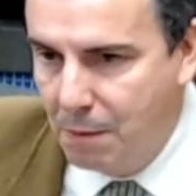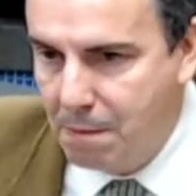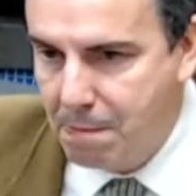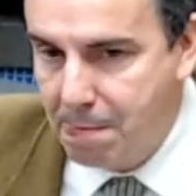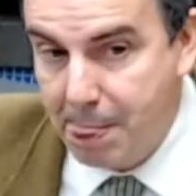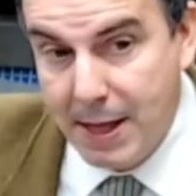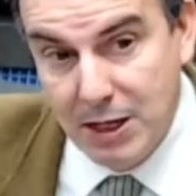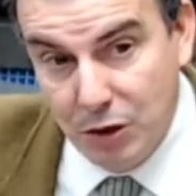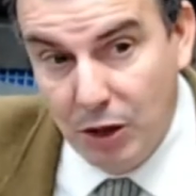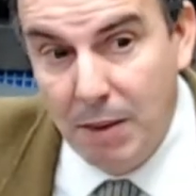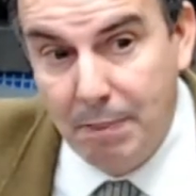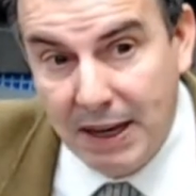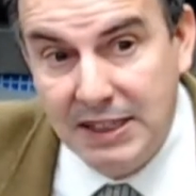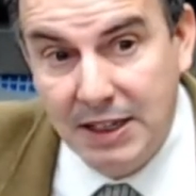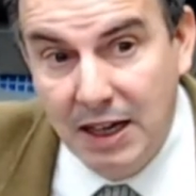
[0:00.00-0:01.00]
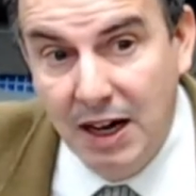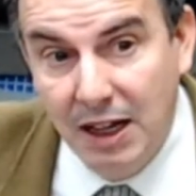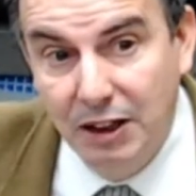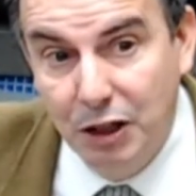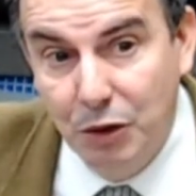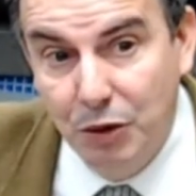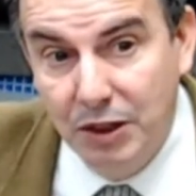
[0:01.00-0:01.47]
Es lo que pasa en el
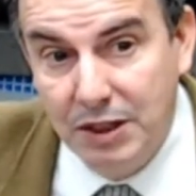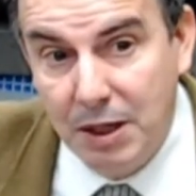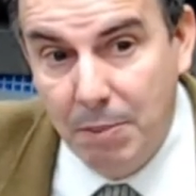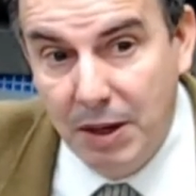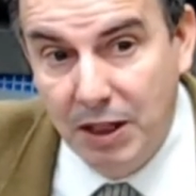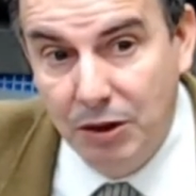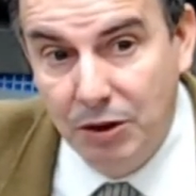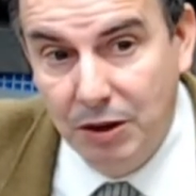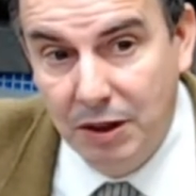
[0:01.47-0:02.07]
Antiguo Testamento.